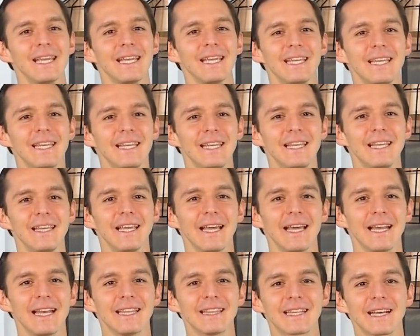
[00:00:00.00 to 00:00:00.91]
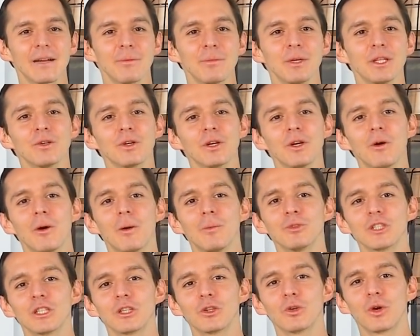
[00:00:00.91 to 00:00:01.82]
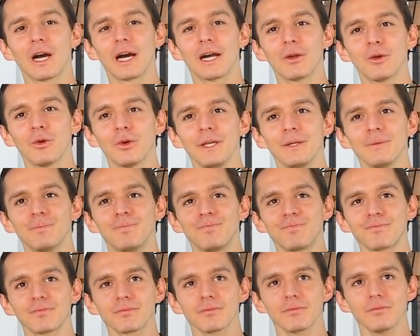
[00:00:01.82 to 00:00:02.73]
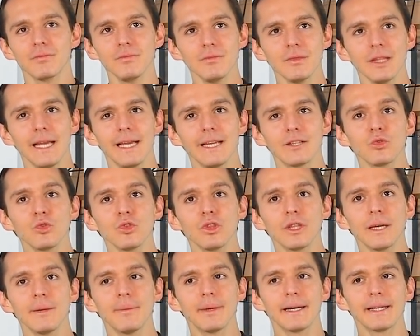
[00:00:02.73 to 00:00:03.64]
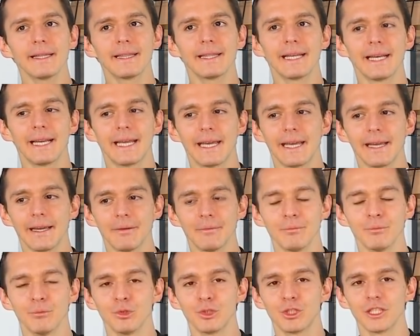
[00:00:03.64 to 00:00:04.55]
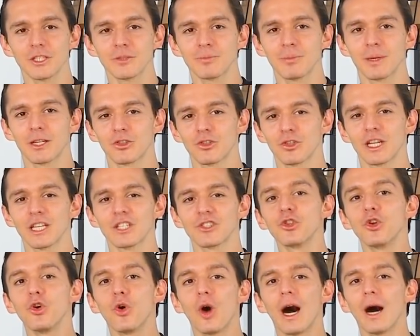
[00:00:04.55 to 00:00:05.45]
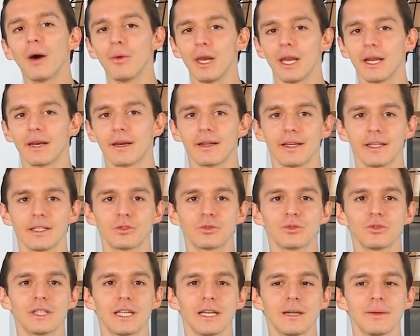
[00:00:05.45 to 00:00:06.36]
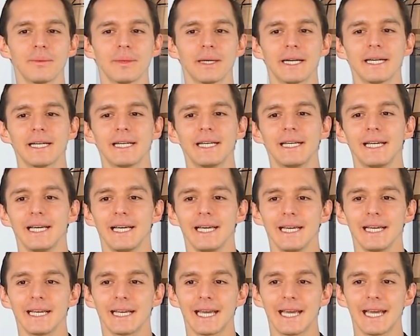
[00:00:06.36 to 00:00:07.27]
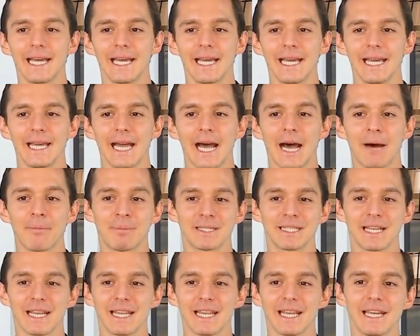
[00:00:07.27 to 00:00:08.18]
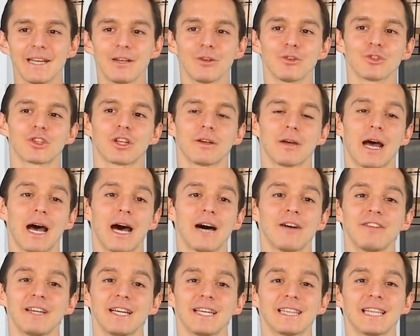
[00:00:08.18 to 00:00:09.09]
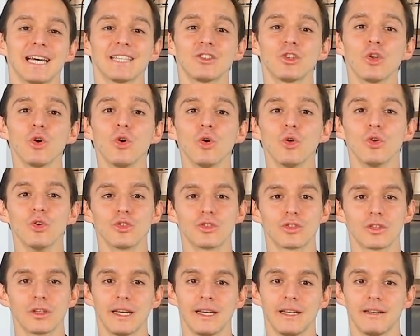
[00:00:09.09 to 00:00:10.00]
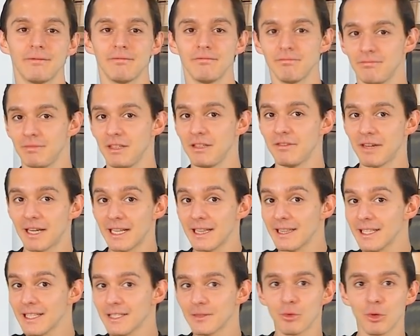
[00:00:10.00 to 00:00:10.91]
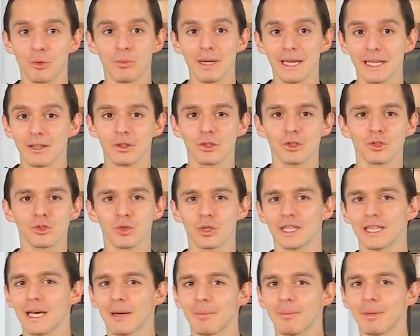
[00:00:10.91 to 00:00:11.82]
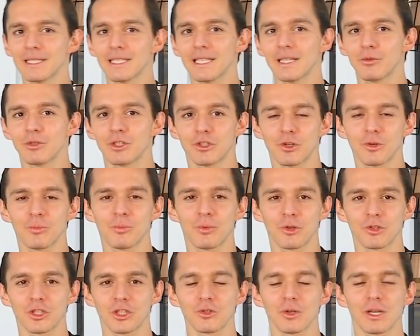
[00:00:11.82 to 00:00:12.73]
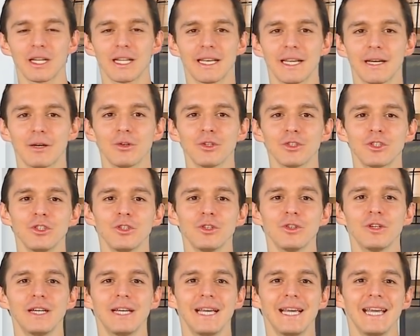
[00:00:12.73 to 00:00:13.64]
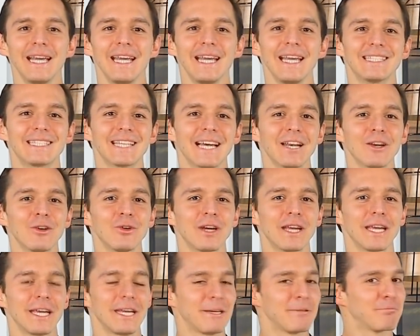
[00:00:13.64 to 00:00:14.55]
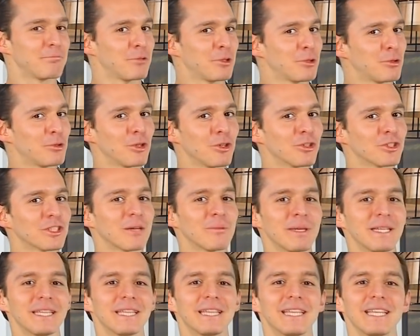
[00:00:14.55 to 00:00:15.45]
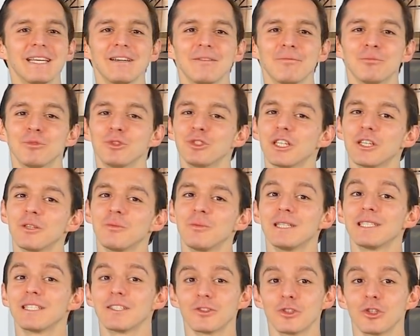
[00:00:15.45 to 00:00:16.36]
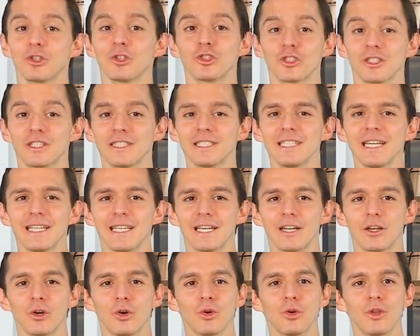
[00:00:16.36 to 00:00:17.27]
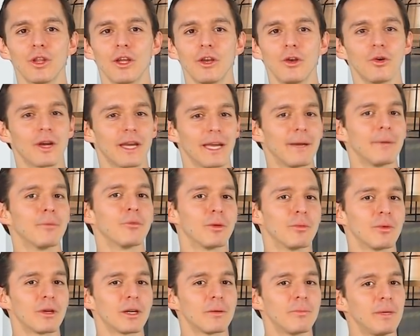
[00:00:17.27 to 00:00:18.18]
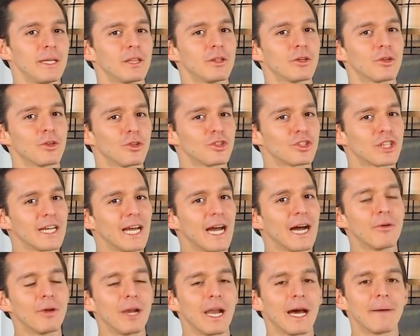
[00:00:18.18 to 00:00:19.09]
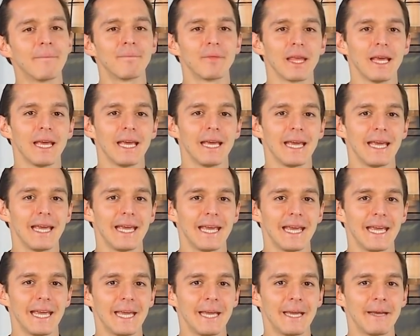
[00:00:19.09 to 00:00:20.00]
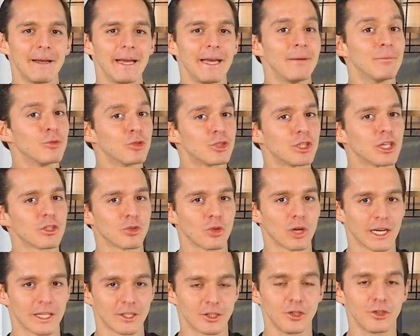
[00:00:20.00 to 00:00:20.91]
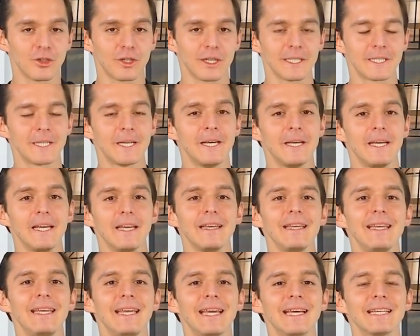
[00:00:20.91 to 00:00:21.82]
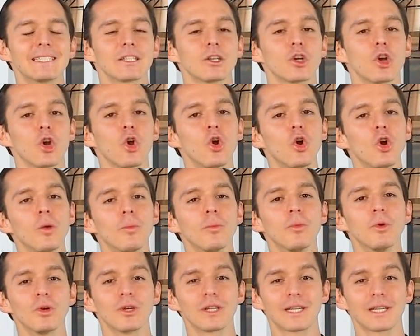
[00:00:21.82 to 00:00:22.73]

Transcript: Y el entrenamiento que vamos a tocar hoy es un tema del que muchas personas no hablan. Es un tema que a pesar de que nos afecta a todos en diferentes momentos o etapas de nuestro proceso en el negocio, es algo que curiosamente muchas veces no nos enseñan o de lo que, vuelvo y repito, no se habla eh, en muchas ocasiones y es cómo